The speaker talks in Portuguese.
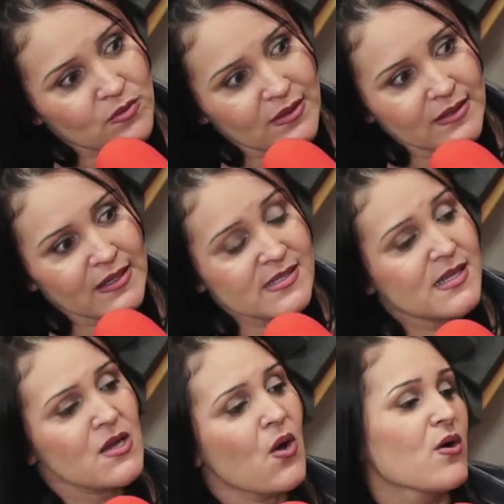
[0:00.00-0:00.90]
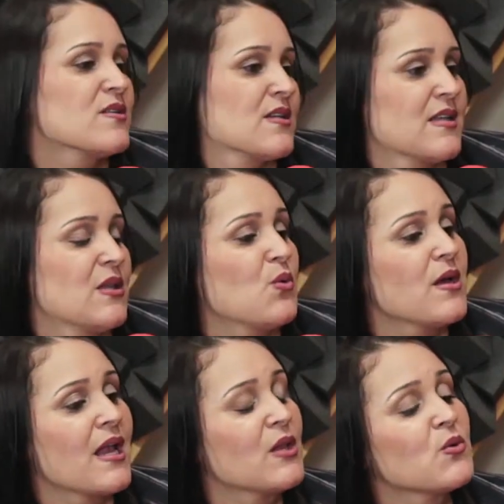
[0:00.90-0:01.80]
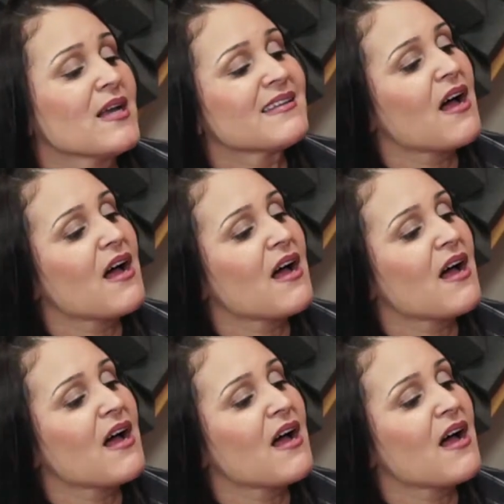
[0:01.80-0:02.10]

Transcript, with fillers: ah, receiosa, é, né? Tinha, não, tinha, ela não ia estar